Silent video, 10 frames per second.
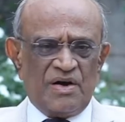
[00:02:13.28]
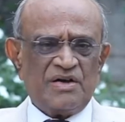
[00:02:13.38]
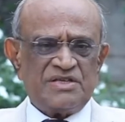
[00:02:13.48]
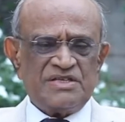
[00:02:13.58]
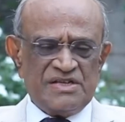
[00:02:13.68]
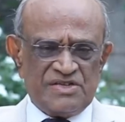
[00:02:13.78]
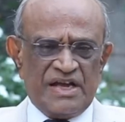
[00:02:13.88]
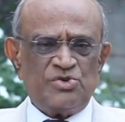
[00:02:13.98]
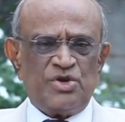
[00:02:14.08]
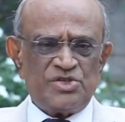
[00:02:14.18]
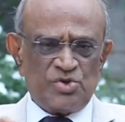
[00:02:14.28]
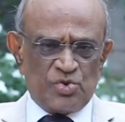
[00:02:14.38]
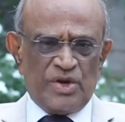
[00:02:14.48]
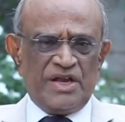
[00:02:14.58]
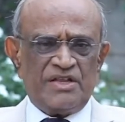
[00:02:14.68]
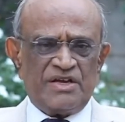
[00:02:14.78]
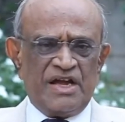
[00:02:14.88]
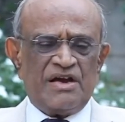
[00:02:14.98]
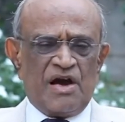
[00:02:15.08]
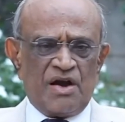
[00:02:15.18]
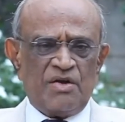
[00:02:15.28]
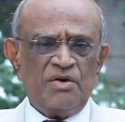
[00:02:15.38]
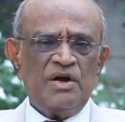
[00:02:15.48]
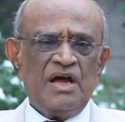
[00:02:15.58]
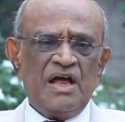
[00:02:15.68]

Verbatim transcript: ஆக்சிஜன் சேச்சுரேஷன் குறையிறதுக்கே காரணம்